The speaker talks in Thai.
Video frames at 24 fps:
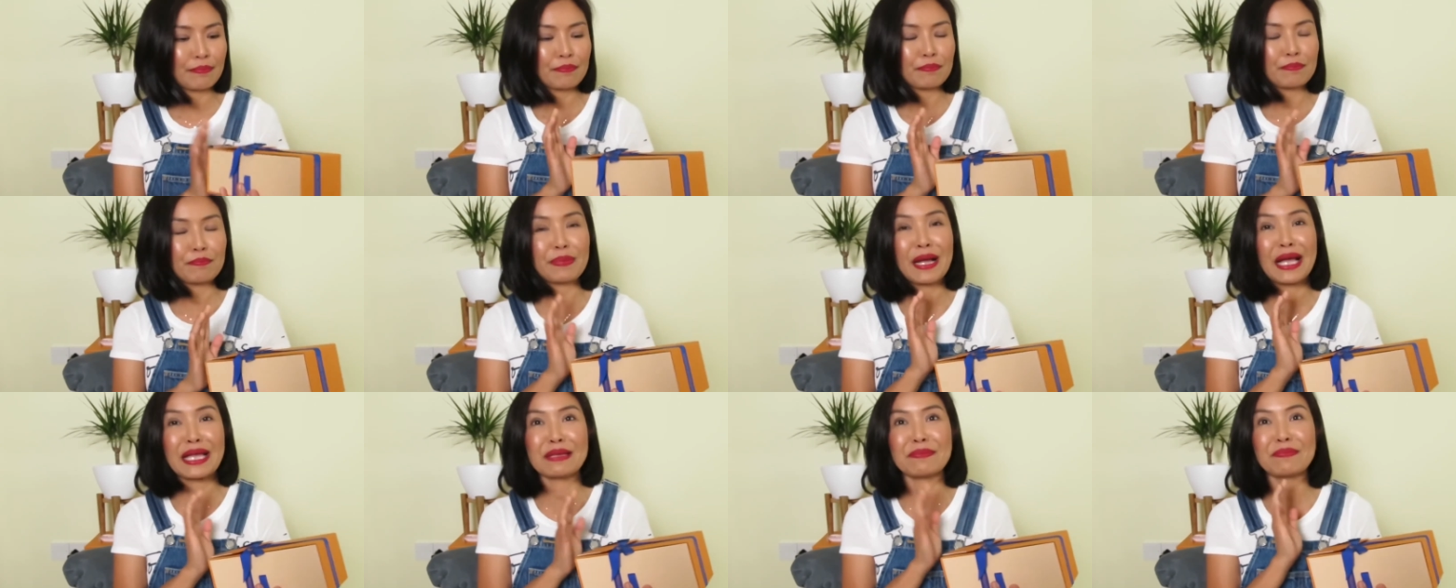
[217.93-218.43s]

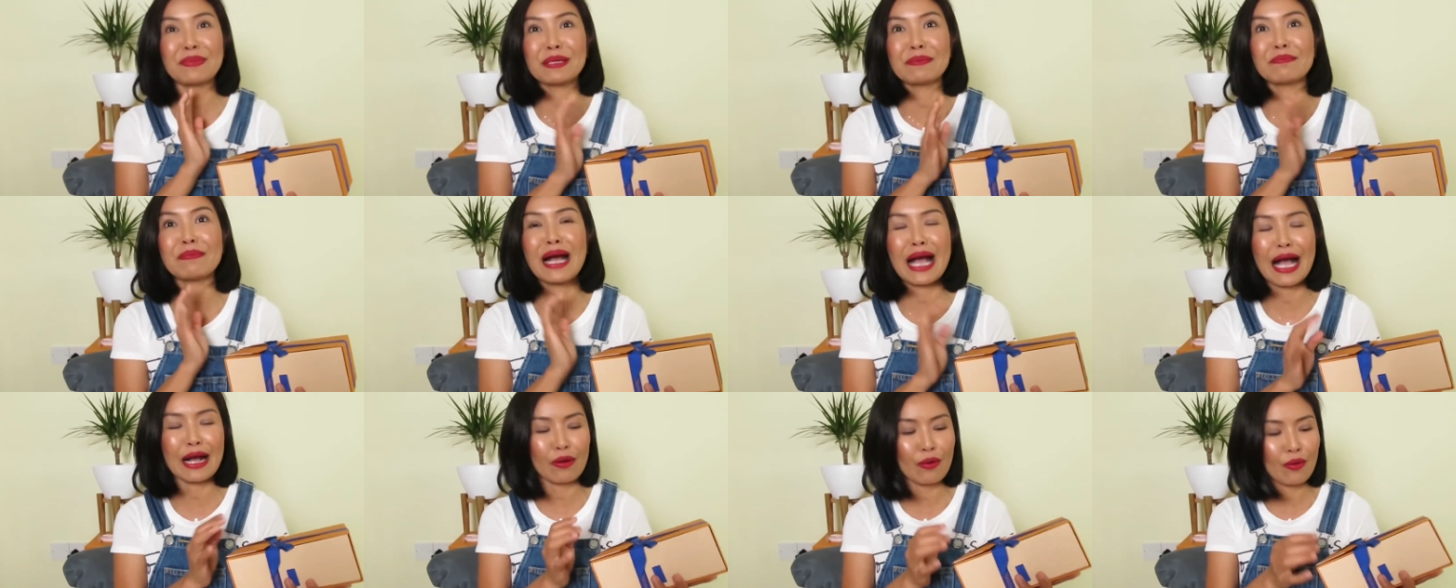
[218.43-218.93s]
ไปเป็น
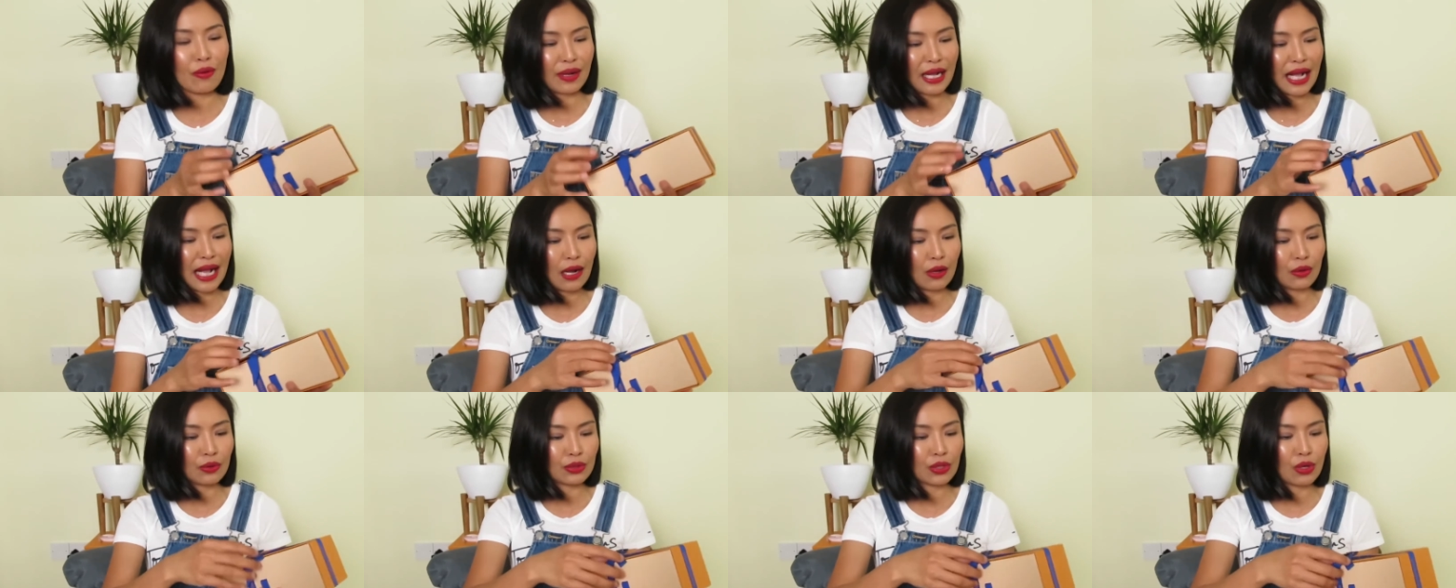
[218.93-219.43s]
มาของ
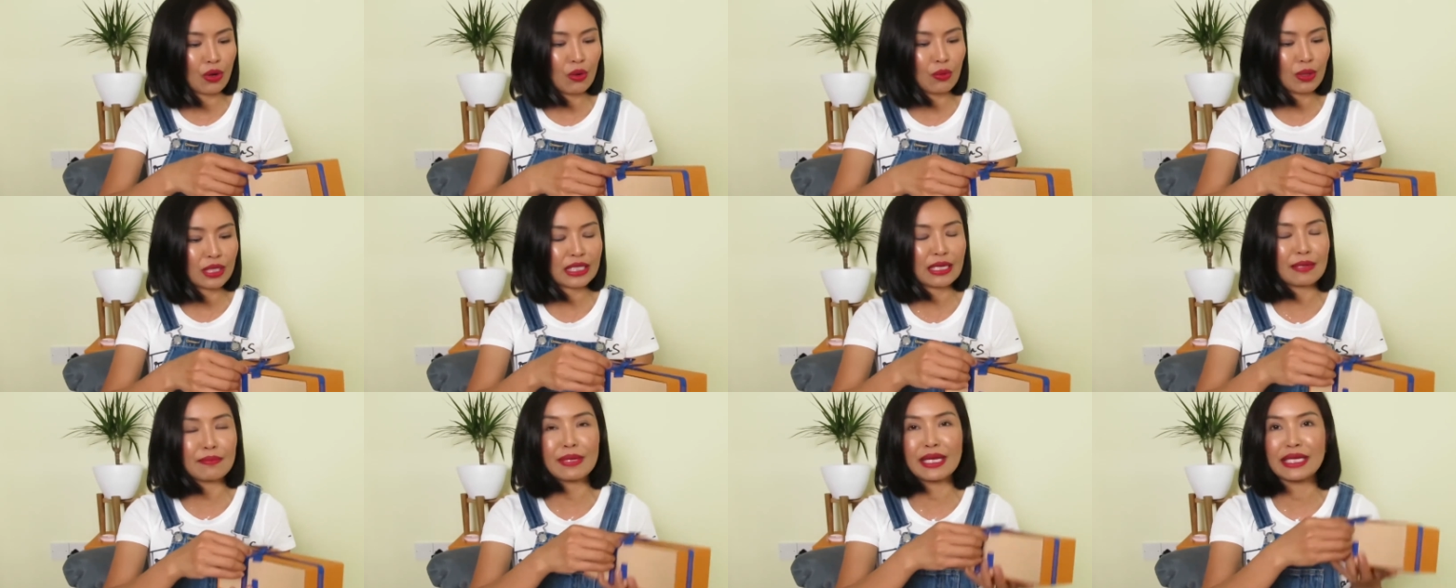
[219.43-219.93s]
เขาเนาะ
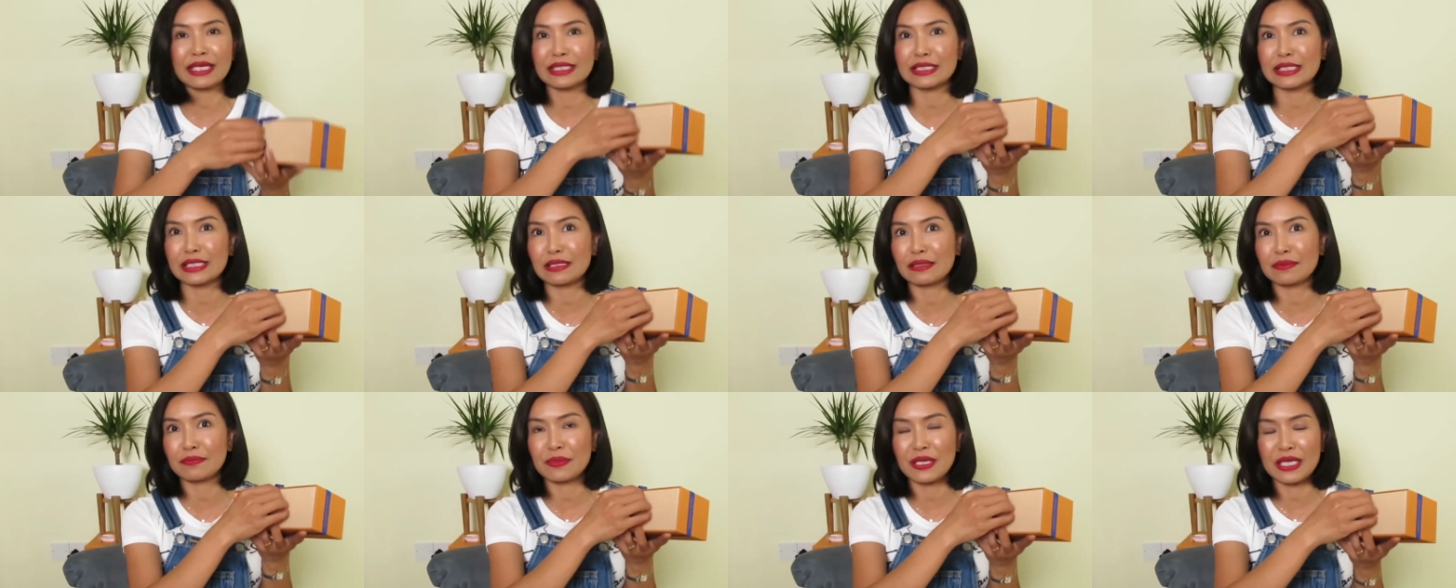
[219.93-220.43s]
ว่าทำไม
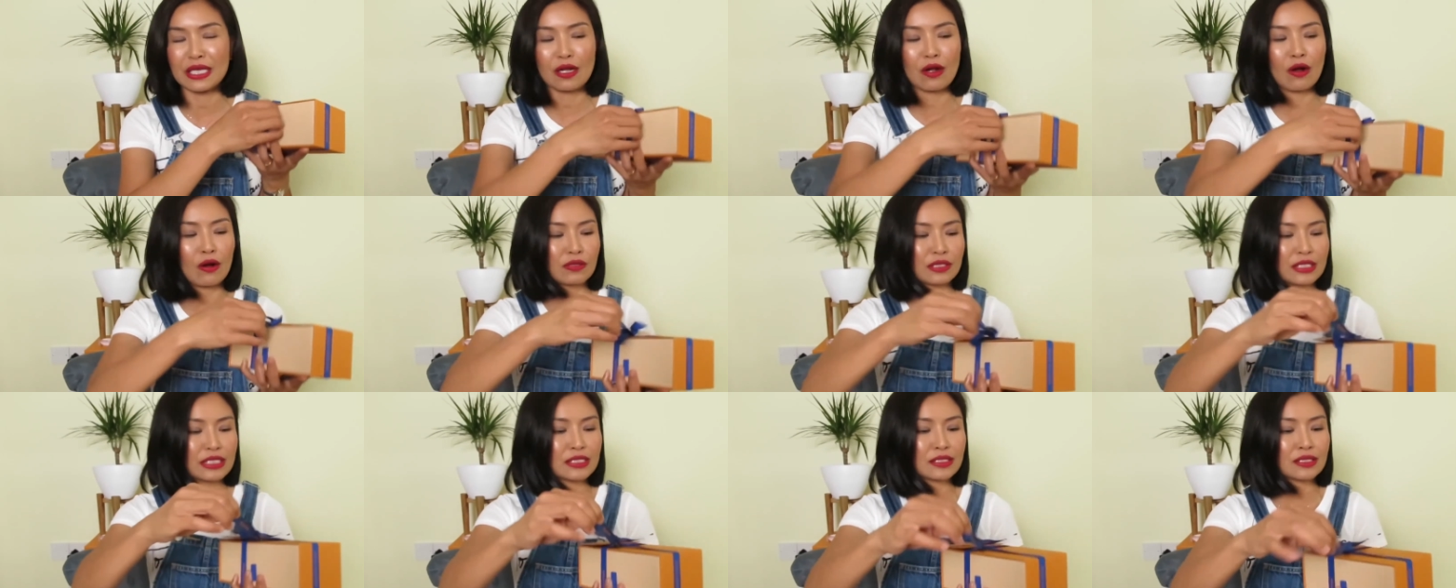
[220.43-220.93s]
ถึงมีกล่
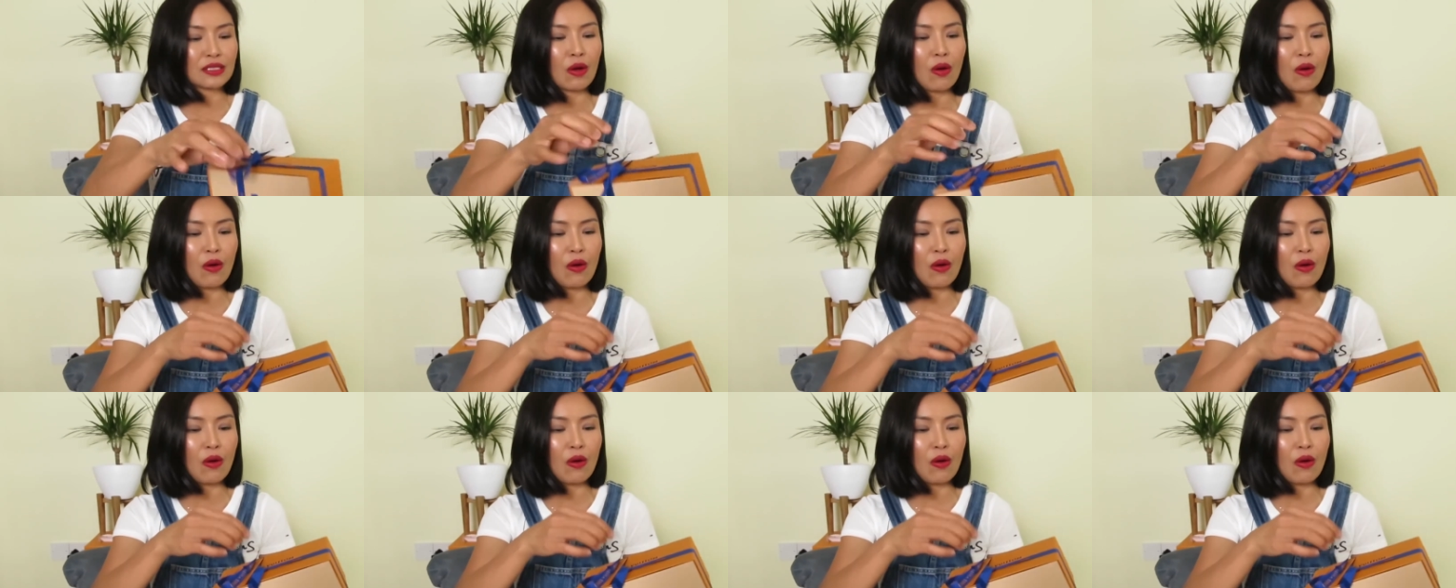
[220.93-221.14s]
องที่